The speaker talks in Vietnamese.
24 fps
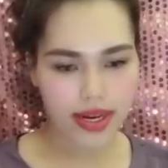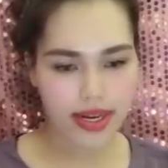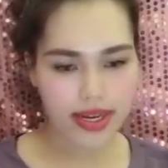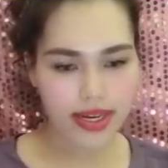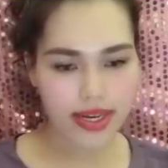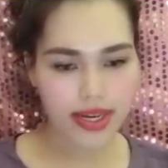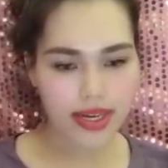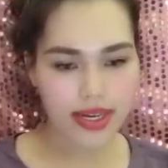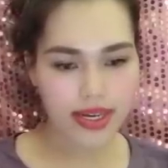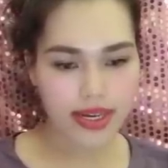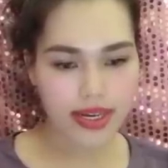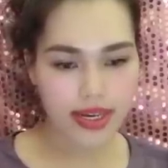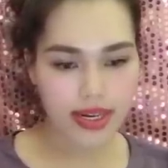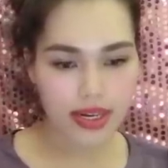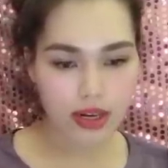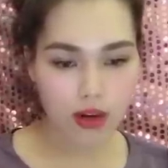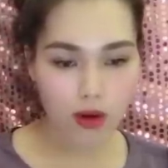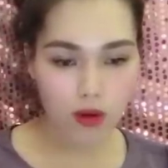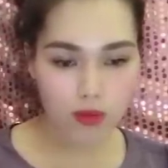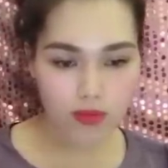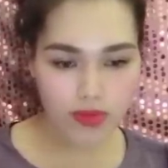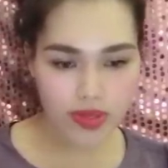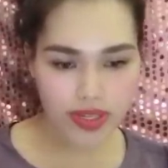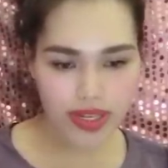Ngày
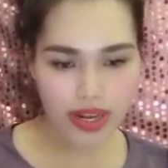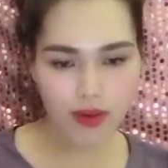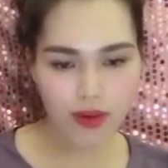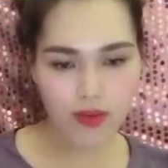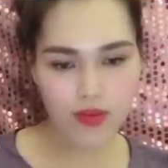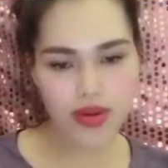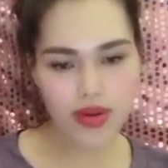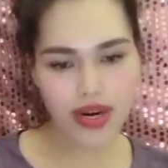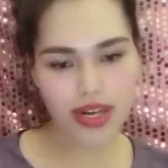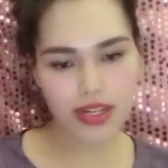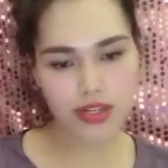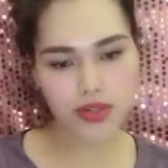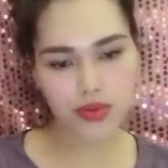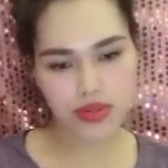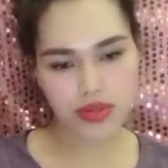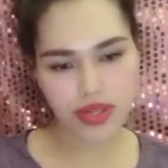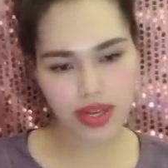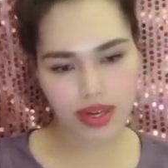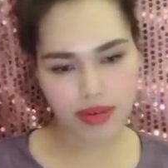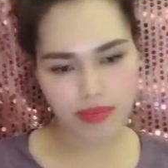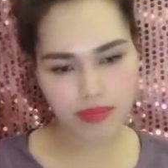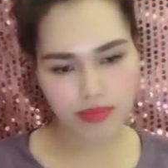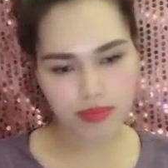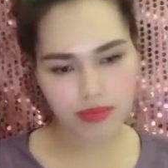hôm sau là
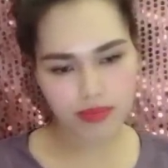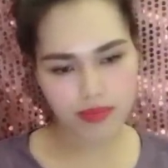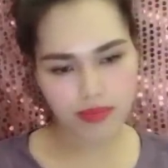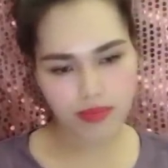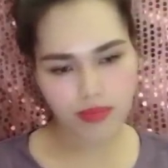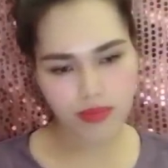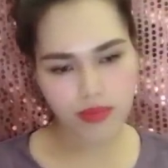chủ nhật,